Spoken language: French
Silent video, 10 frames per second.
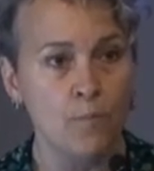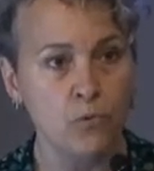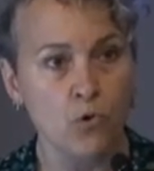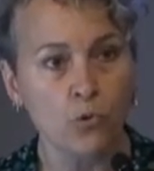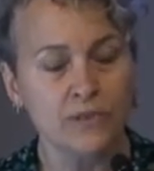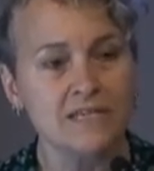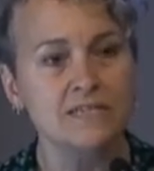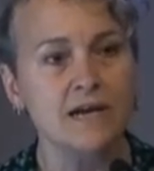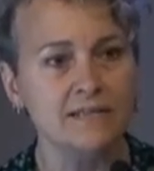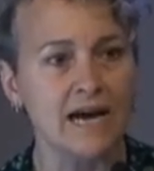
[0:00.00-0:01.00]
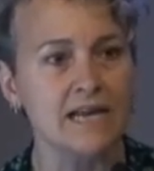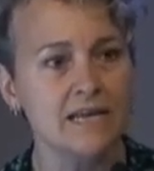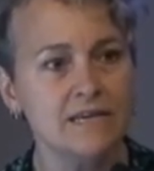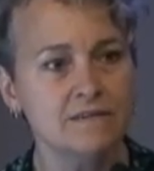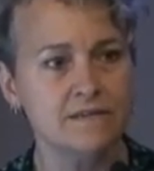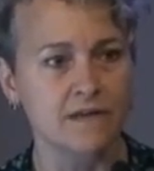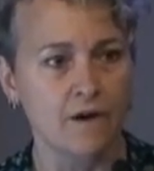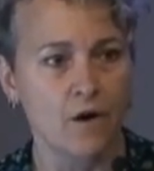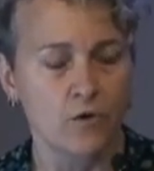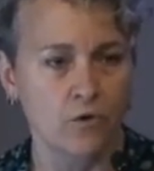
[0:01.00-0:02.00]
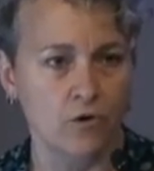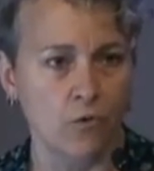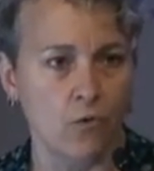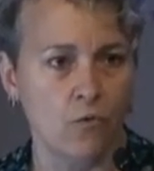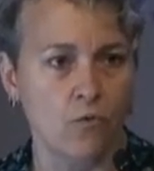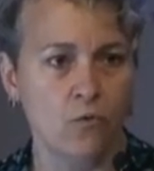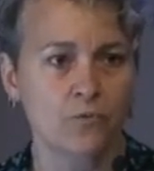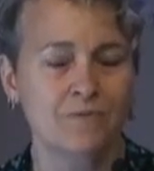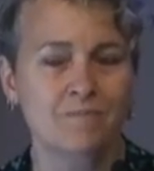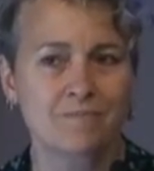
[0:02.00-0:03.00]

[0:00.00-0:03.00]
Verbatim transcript: Plus on décentralise, euh, on,